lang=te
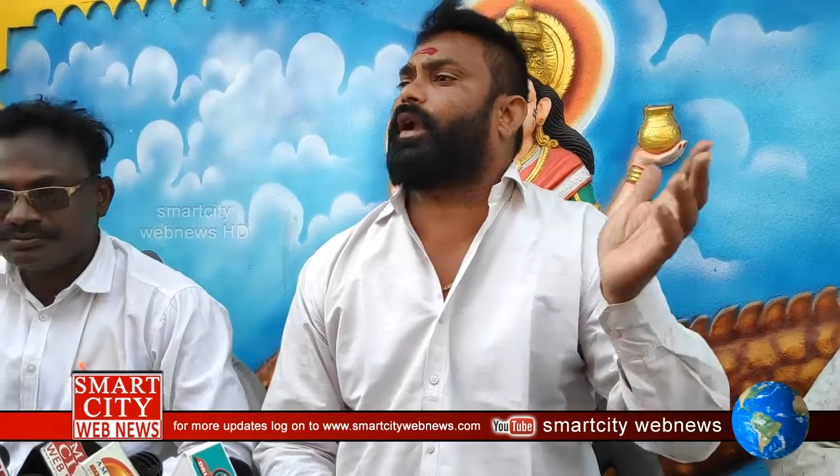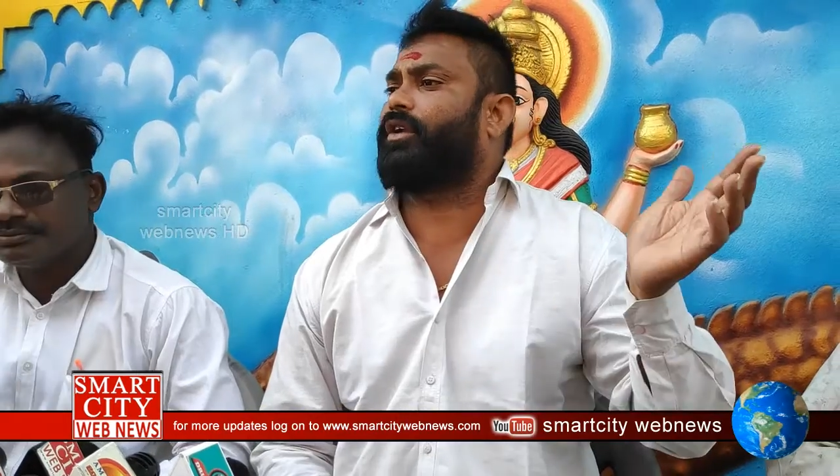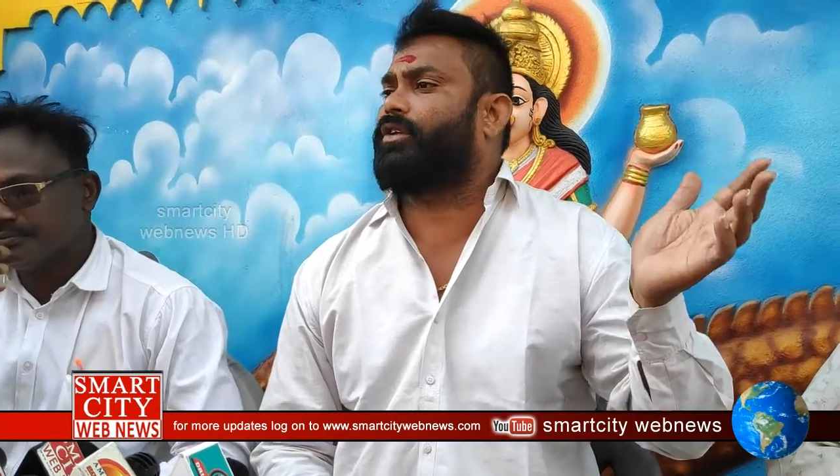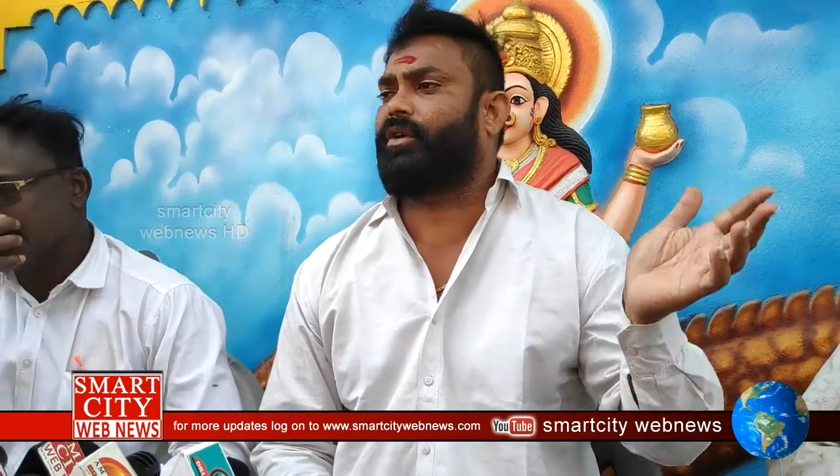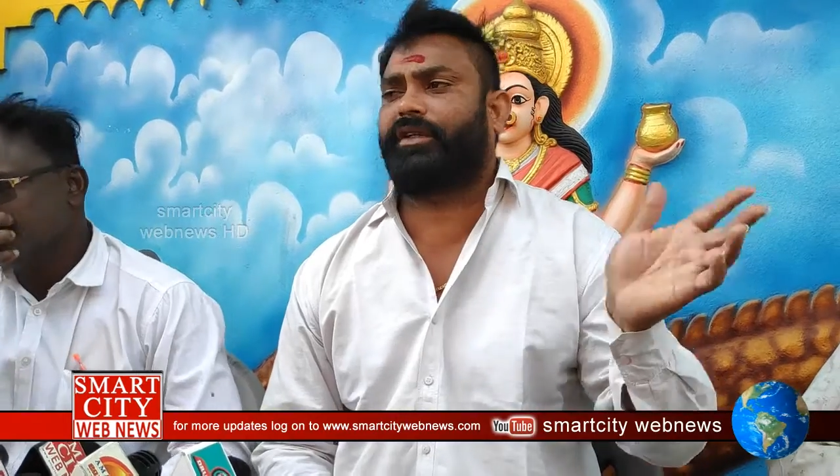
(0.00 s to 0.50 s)

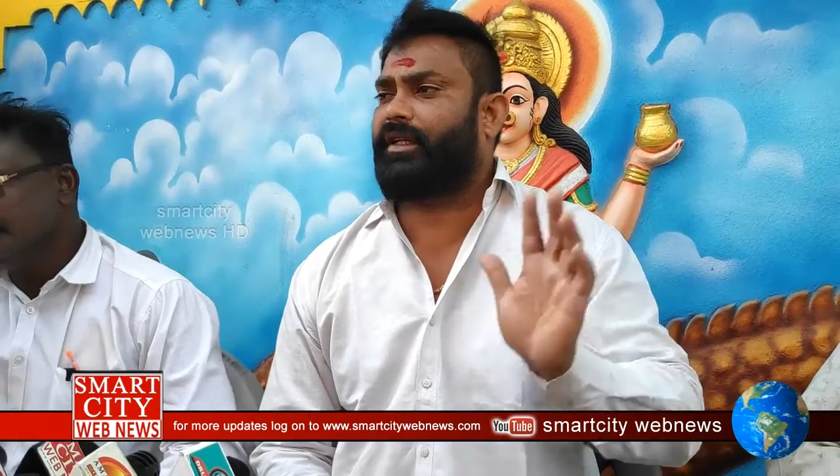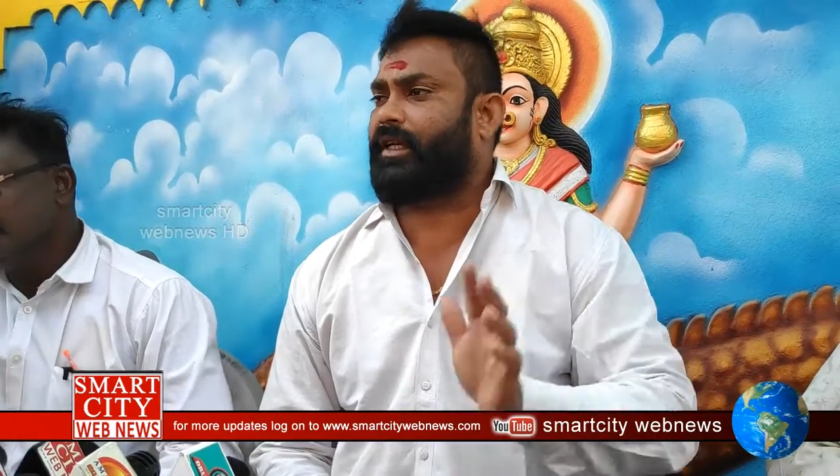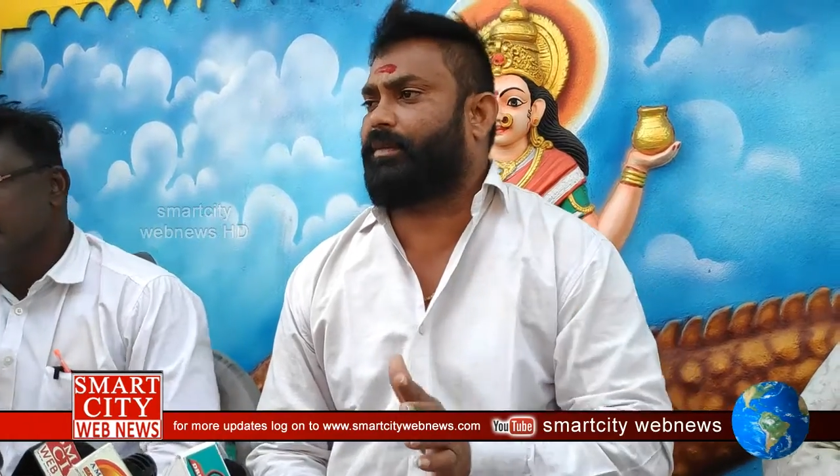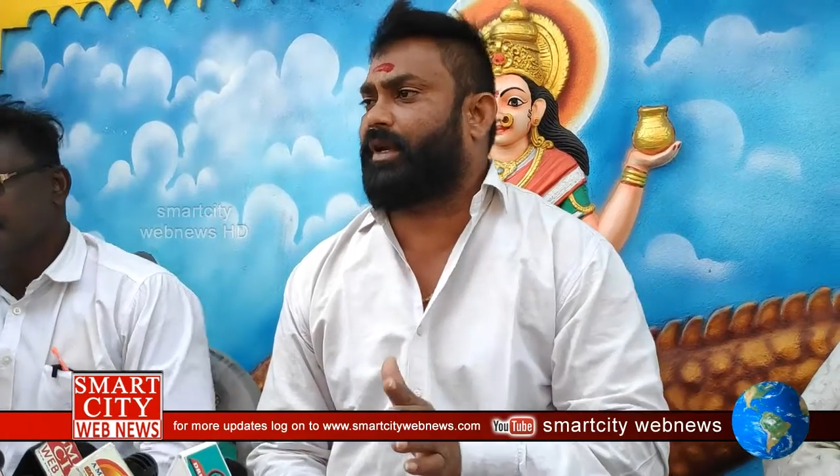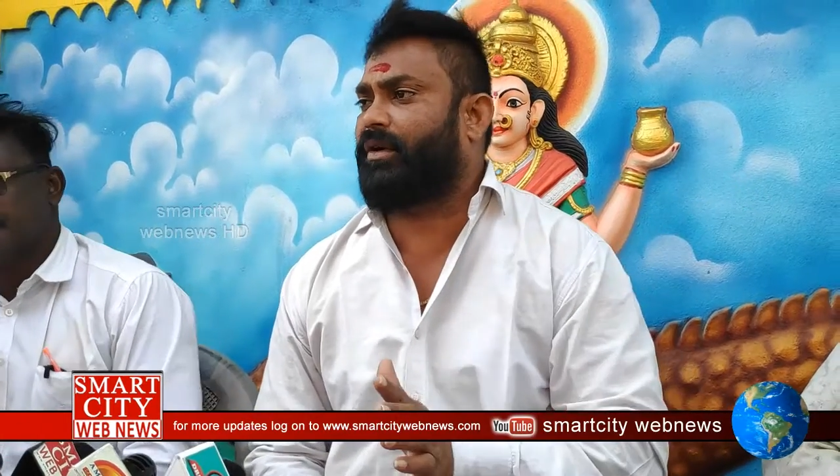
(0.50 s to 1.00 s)
పోరాటం జరుగుతుంది
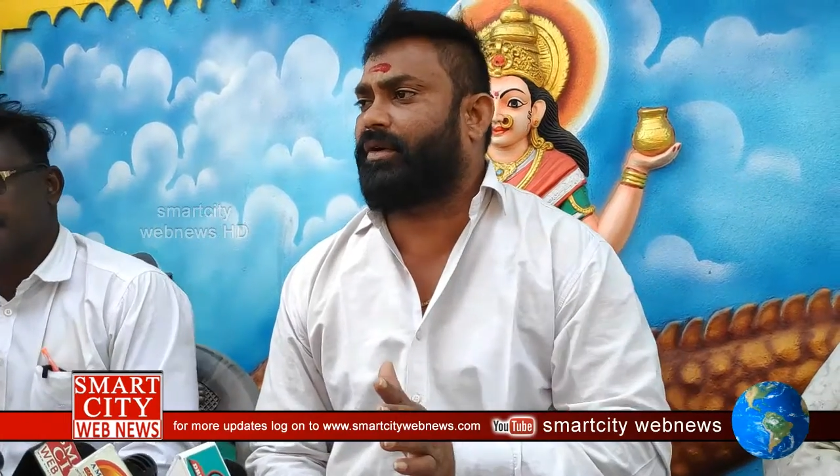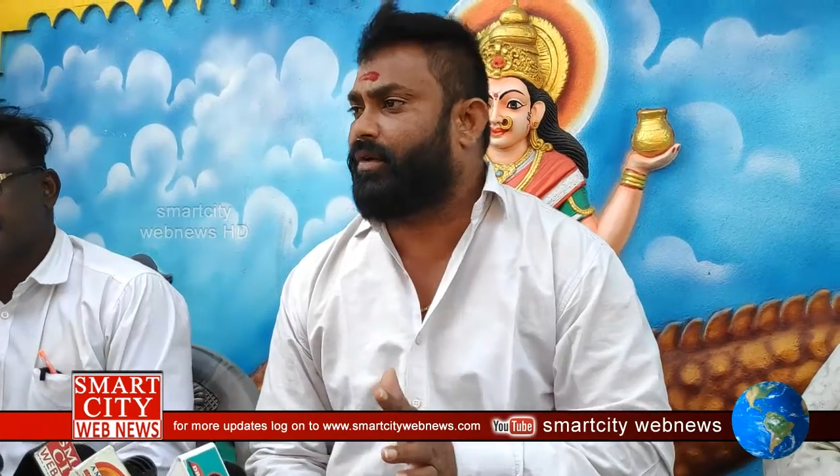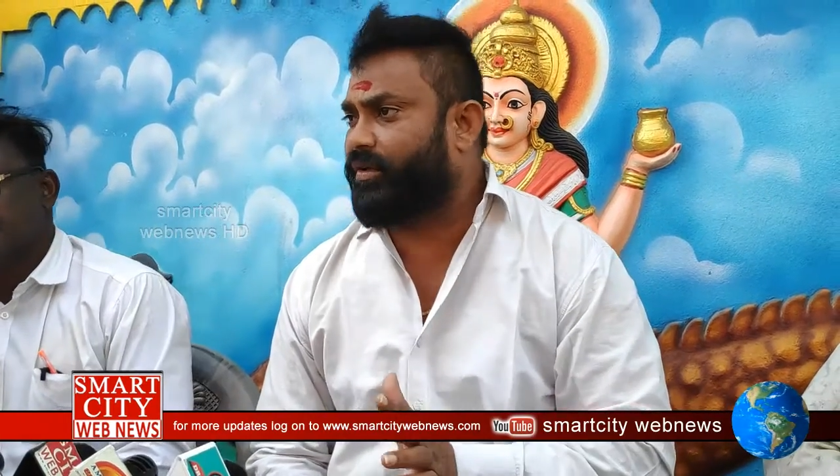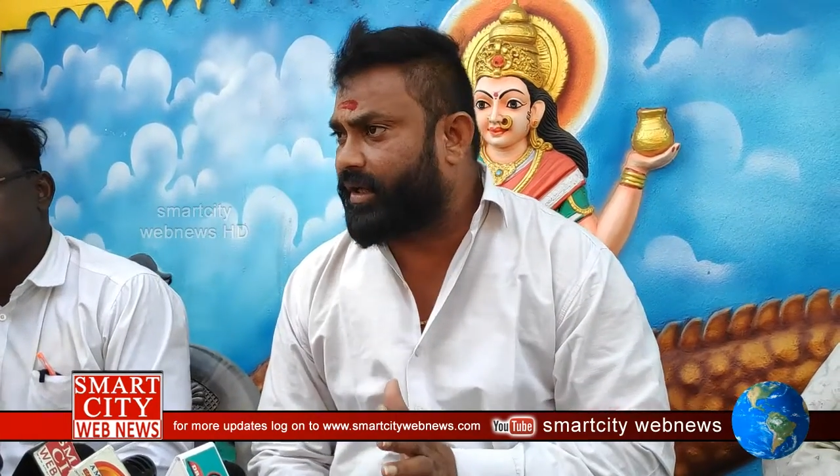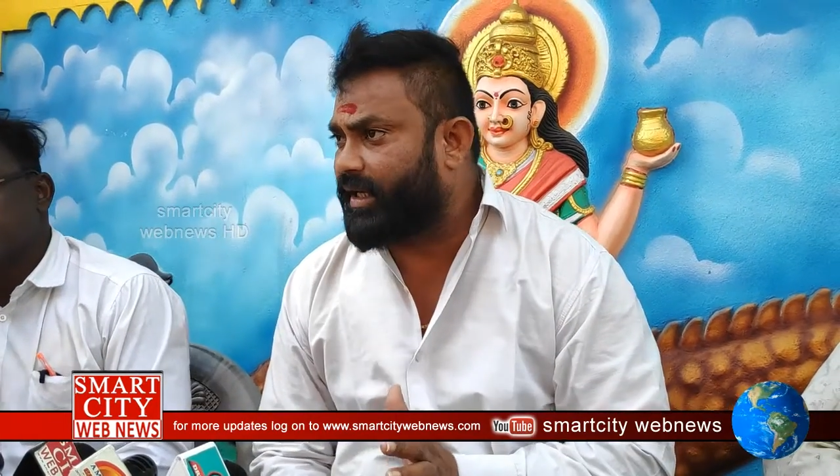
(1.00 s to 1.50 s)
రేపు రాని
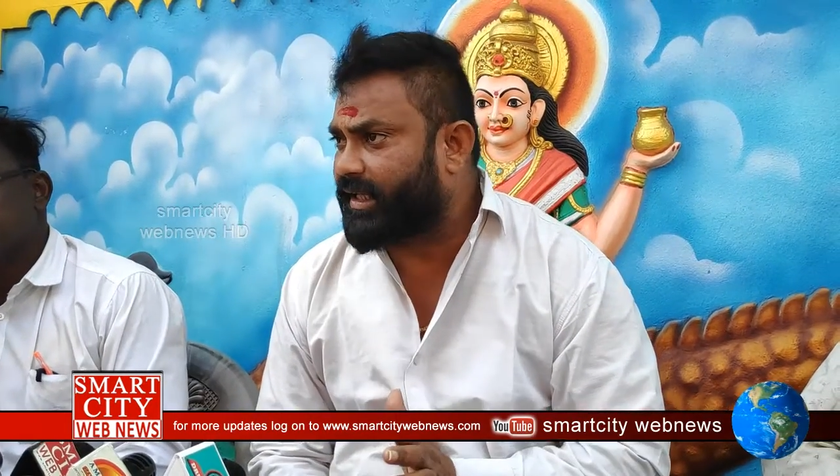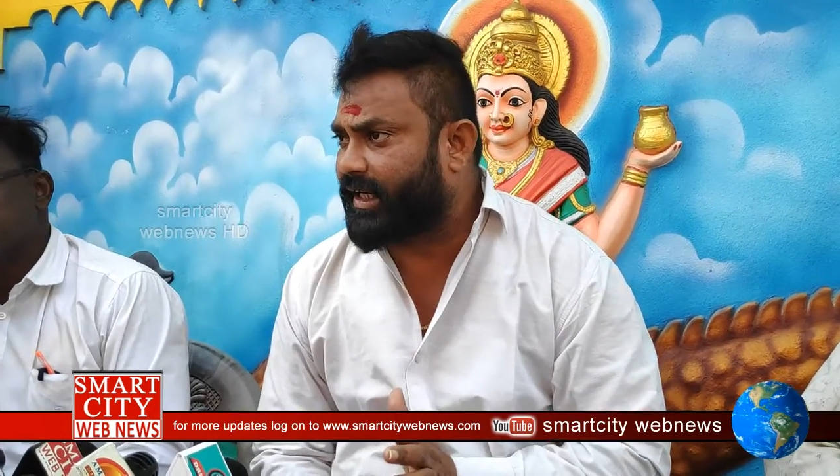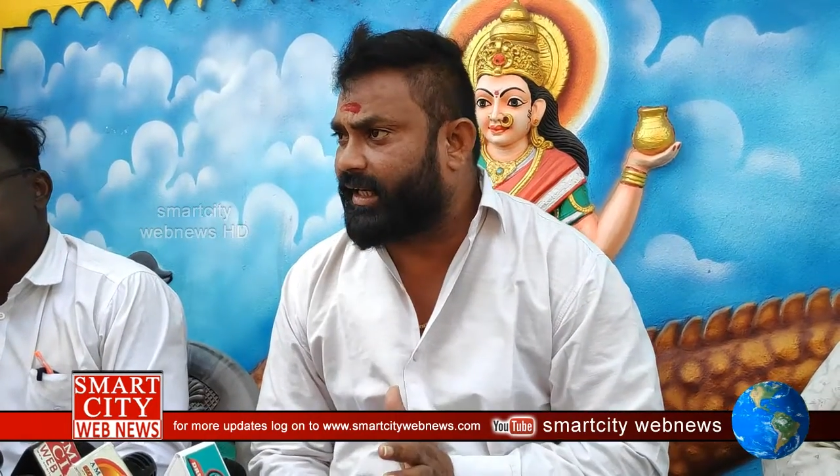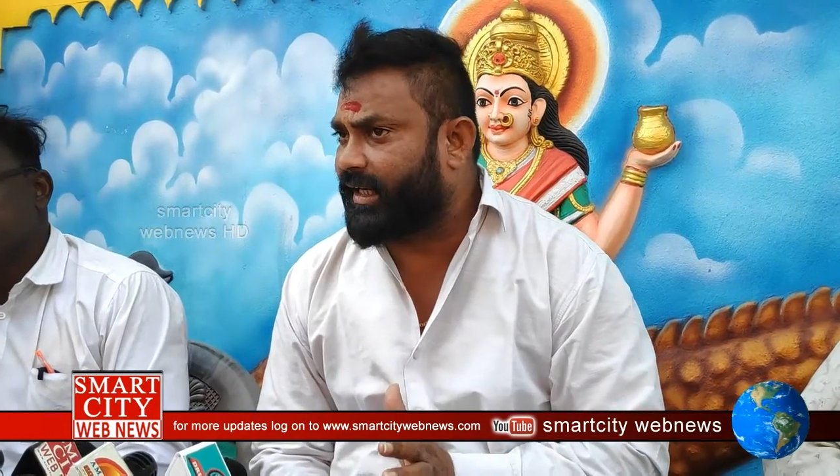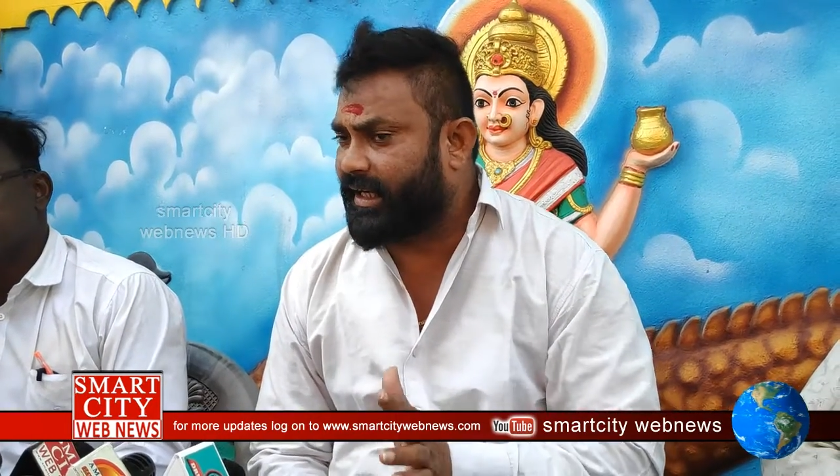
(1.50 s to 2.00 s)
రోజులు
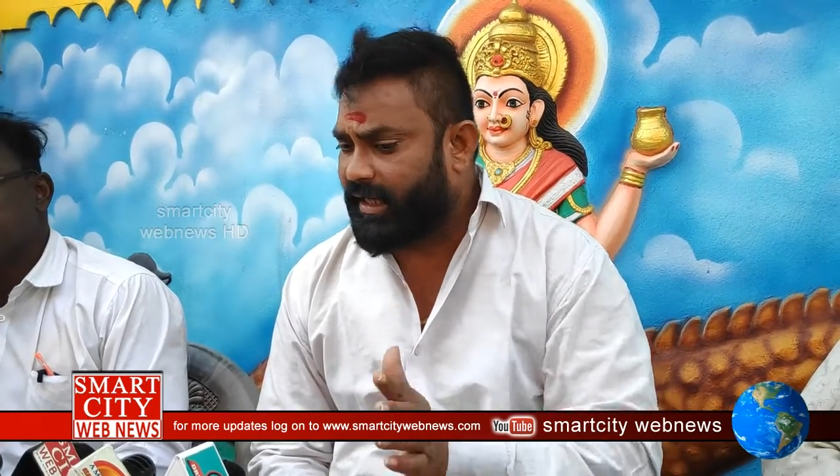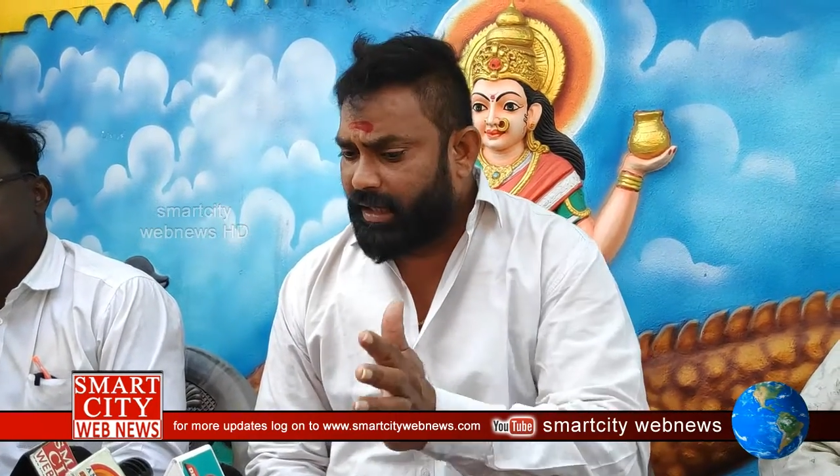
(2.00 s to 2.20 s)
ఎందుకంటే